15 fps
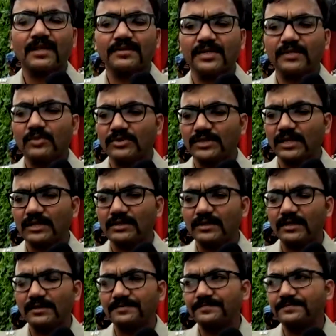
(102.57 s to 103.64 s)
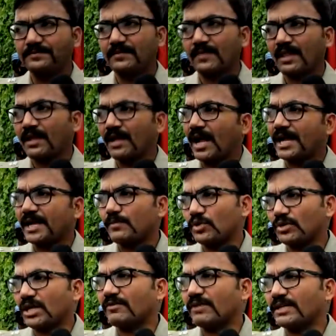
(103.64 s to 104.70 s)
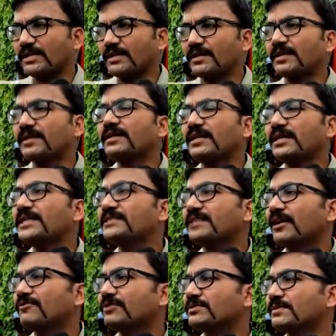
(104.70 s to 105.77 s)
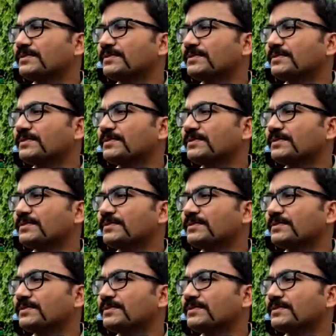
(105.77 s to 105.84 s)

तीन मोटरसाइकिल था आगे हम लोग कार्रवाई कर रहे हैं लीड्स काफ़ी